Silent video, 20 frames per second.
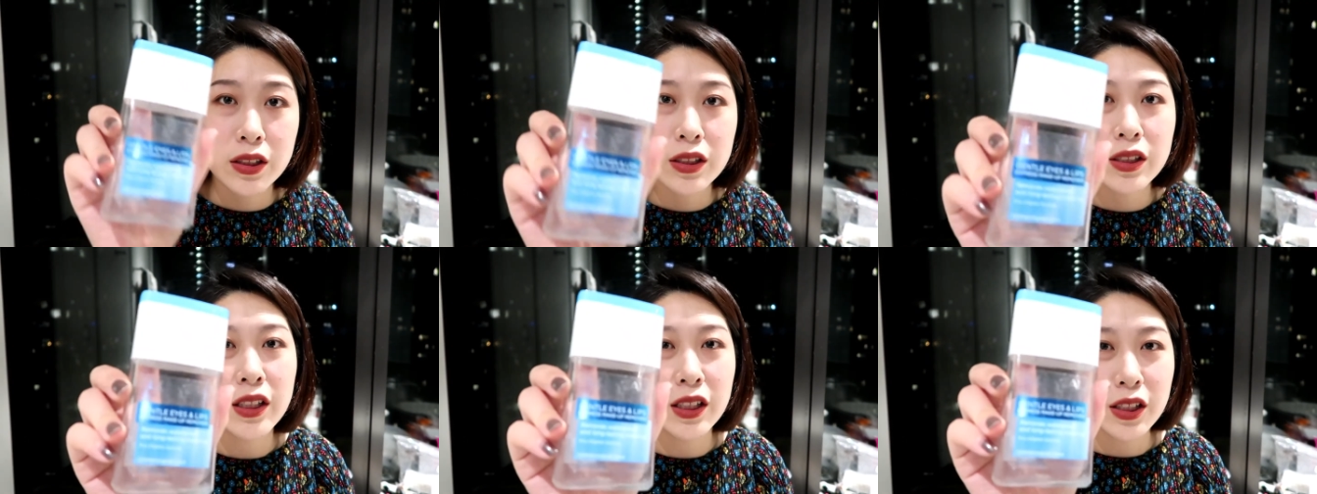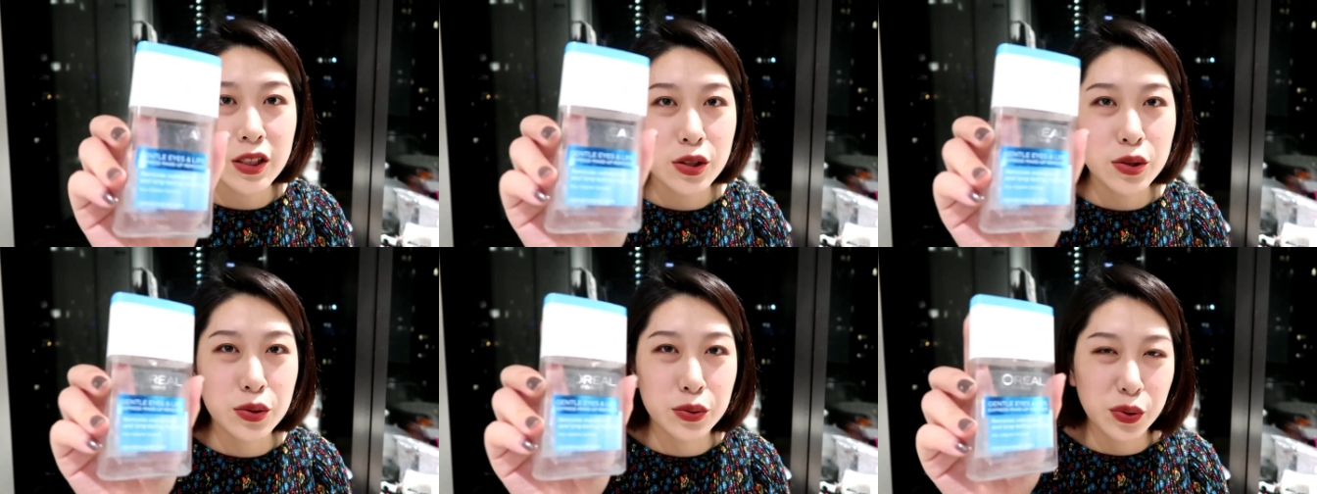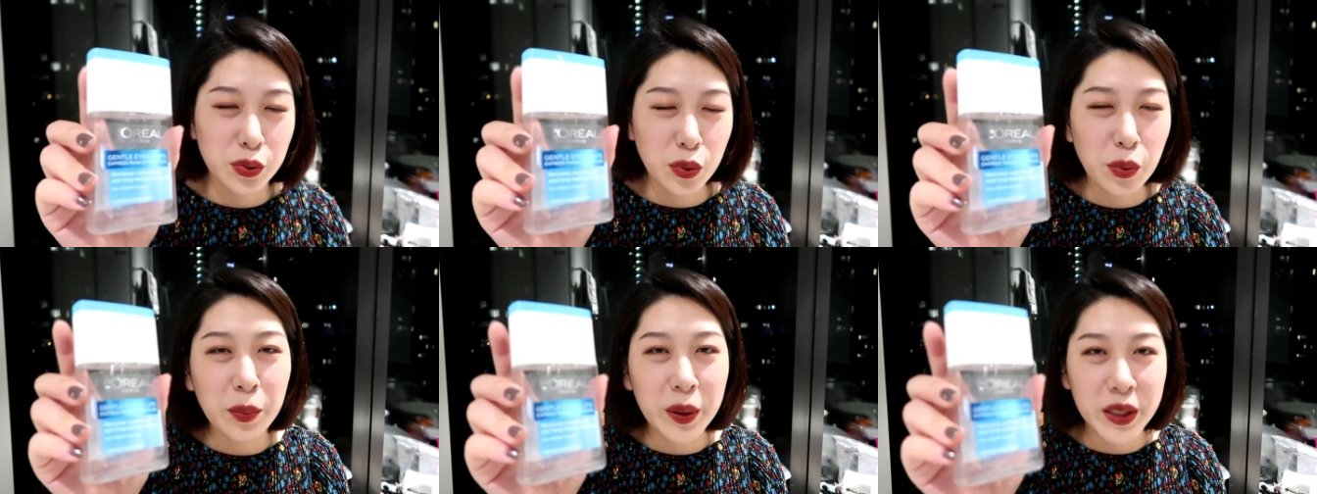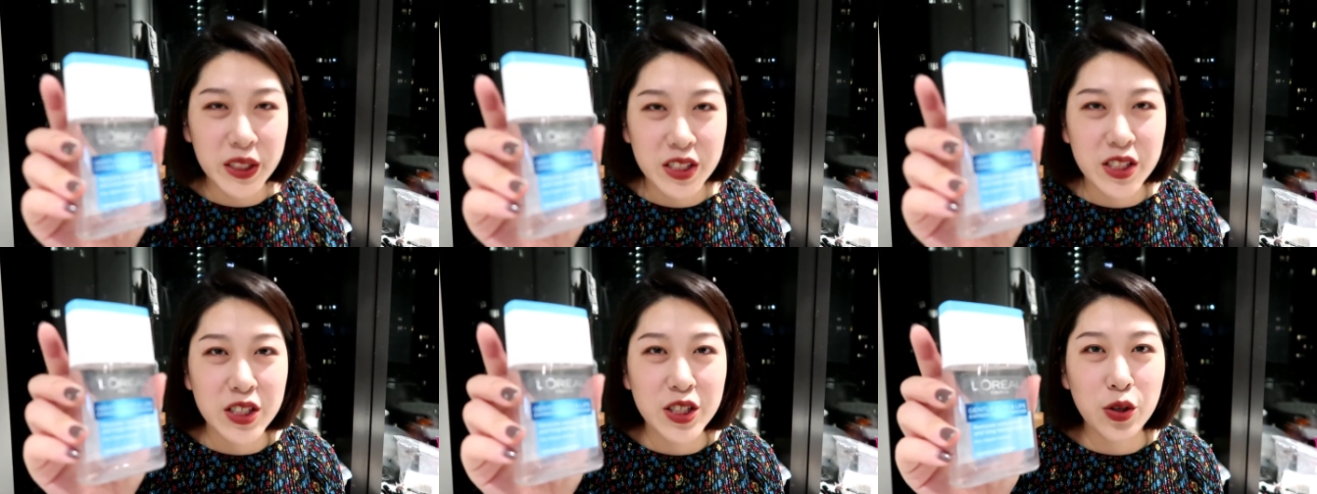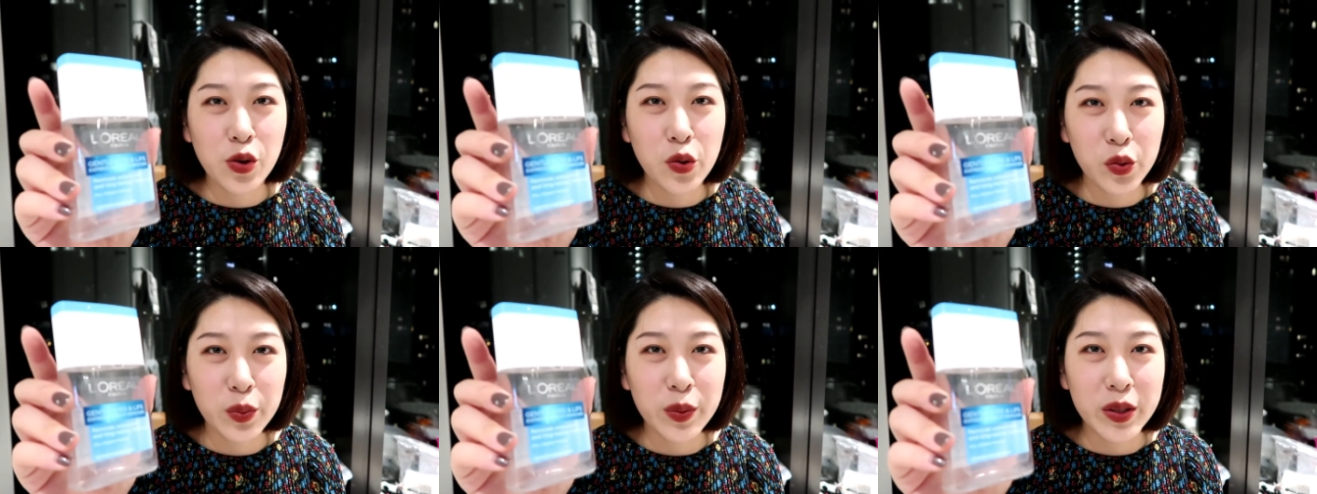这个也是属于我每
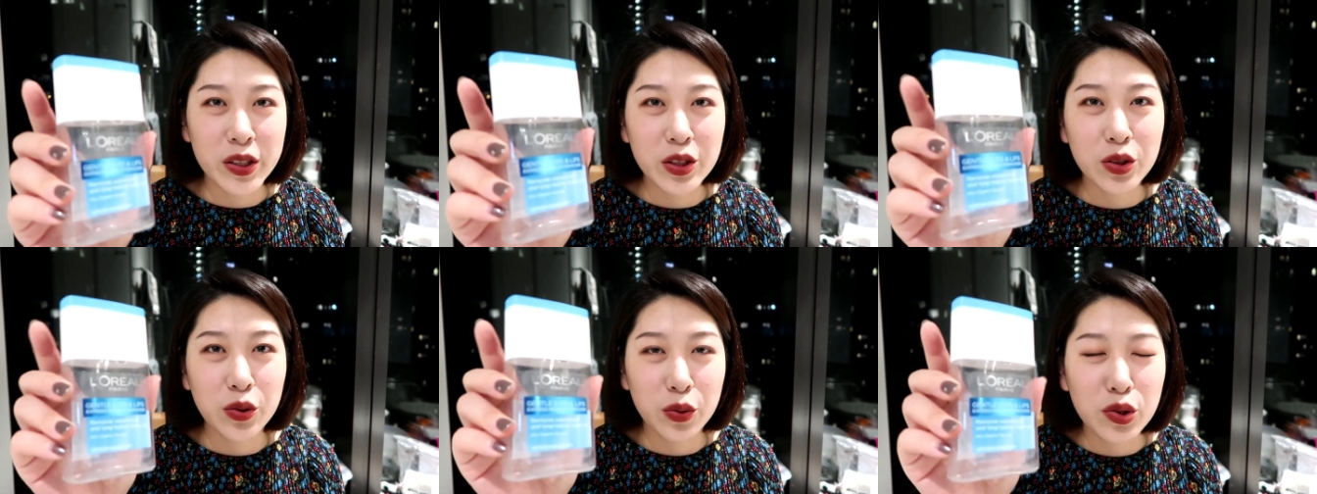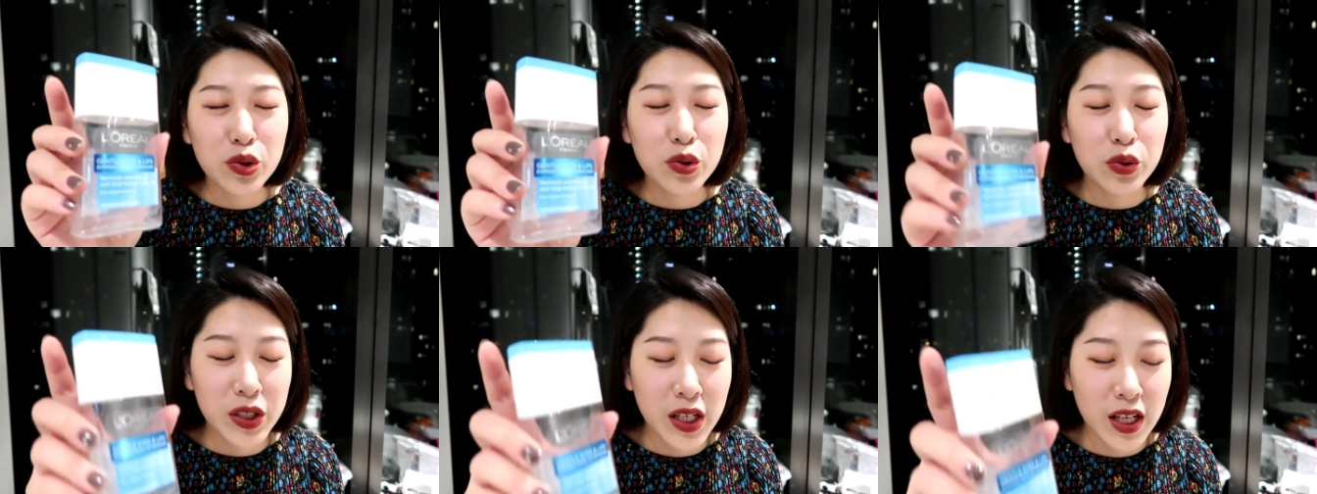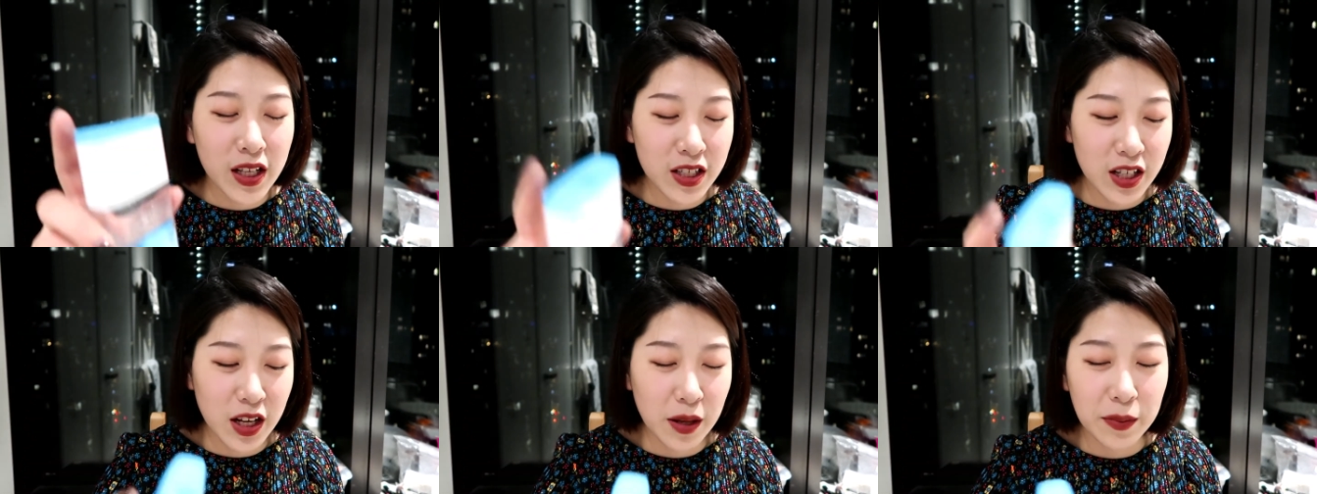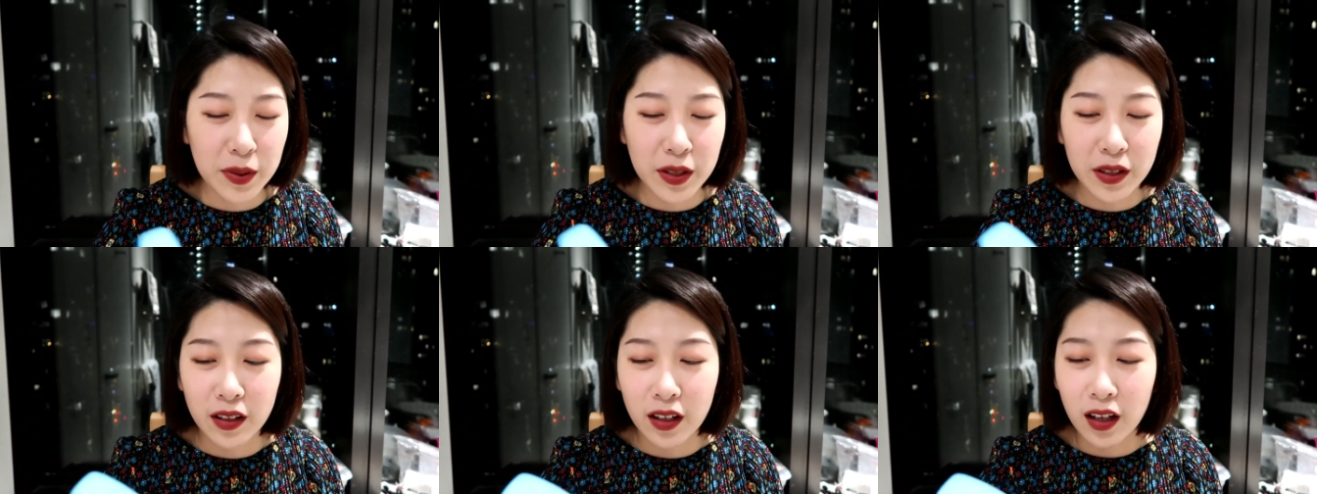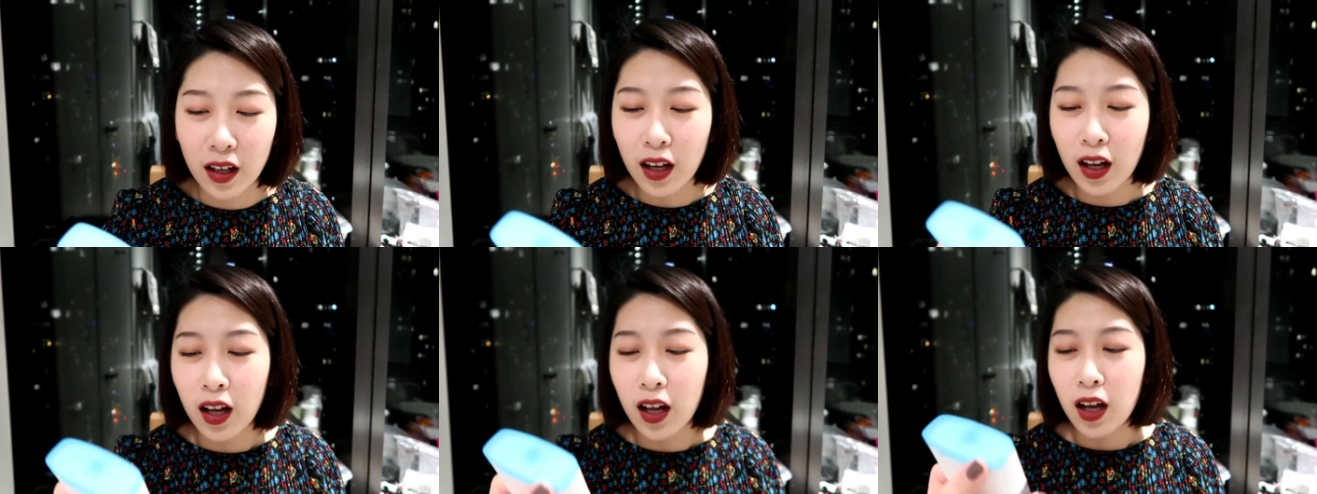支空瓶机都会出现的产品了，